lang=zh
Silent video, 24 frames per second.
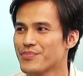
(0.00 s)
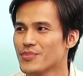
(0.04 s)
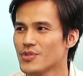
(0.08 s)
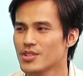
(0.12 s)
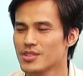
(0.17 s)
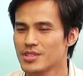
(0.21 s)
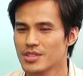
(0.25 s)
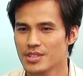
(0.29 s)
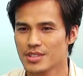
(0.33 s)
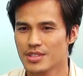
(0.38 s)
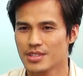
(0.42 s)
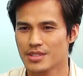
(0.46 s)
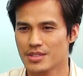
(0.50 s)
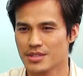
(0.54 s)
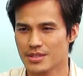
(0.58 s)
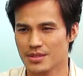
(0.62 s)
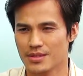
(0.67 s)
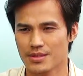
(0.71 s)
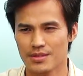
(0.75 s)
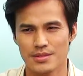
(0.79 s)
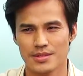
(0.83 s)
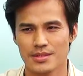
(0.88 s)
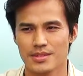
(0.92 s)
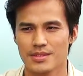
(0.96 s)
就
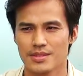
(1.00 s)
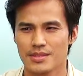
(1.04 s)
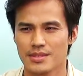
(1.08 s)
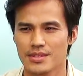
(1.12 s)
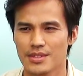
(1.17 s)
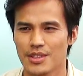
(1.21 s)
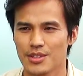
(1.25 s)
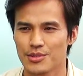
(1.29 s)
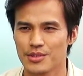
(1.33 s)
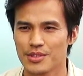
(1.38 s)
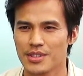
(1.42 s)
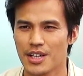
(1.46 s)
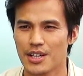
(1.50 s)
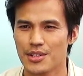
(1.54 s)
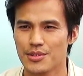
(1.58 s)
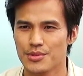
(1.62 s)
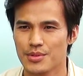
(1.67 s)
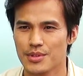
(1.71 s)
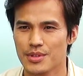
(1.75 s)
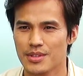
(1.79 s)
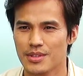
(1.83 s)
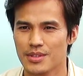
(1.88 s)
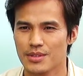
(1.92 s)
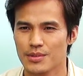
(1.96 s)
是那种感
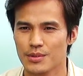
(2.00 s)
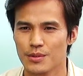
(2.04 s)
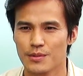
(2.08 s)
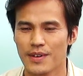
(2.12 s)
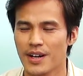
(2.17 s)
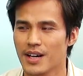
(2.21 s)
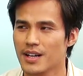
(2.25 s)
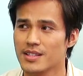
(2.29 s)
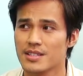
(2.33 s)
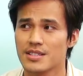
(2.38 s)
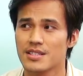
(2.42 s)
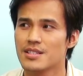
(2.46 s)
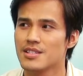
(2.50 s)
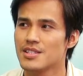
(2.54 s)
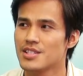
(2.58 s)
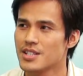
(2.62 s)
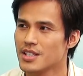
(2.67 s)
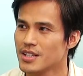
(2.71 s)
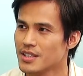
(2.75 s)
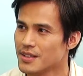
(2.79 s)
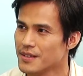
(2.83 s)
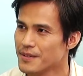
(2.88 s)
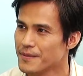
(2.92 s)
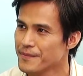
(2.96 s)
觉无法自
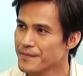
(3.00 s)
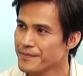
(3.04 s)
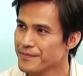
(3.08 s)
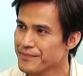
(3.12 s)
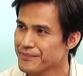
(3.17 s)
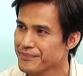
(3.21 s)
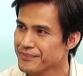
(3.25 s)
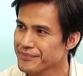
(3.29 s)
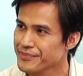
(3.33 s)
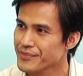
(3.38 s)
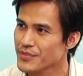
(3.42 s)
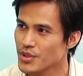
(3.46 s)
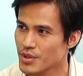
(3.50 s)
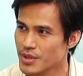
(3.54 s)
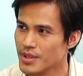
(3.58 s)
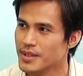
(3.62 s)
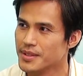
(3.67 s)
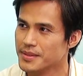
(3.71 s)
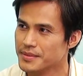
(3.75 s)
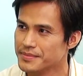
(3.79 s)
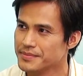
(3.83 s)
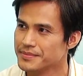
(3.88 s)
信，嗯哼，对，